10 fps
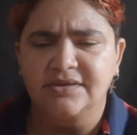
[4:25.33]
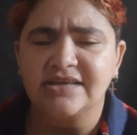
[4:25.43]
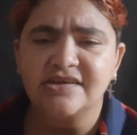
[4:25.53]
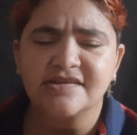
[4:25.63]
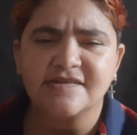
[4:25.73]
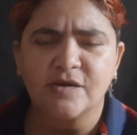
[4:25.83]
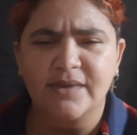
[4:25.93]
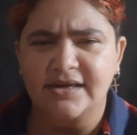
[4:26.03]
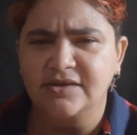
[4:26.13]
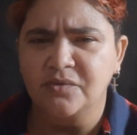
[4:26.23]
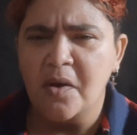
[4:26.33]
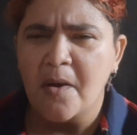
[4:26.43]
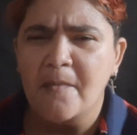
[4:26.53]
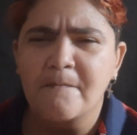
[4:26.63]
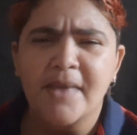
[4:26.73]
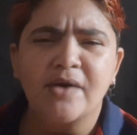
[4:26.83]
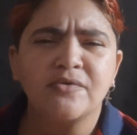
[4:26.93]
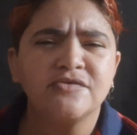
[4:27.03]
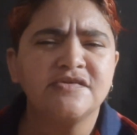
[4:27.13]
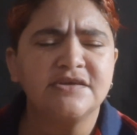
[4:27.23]
Denise e seu marido mal
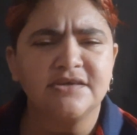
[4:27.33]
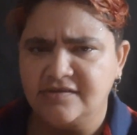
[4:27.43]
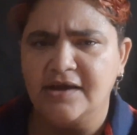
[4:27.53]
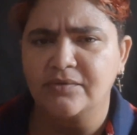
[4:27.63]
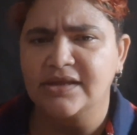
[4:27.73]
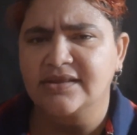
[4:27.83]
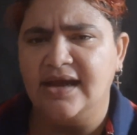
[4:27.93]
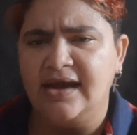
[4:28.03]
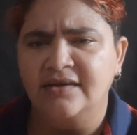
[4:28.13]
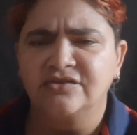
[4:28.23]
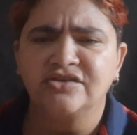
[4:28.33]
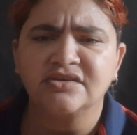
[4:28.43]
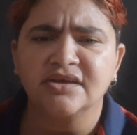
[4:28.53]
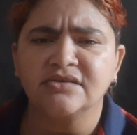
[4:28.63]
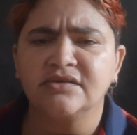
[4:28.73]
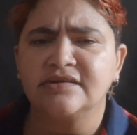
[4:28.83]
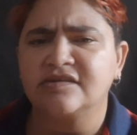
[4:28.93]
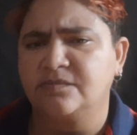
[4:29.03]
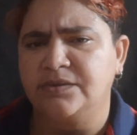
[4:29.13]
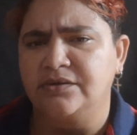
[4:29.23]
conseguiam se aguentar de tanto
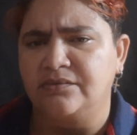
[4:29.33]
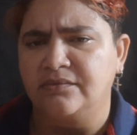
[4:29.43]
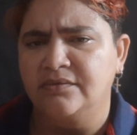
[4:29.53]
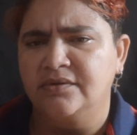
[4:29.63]
desespero.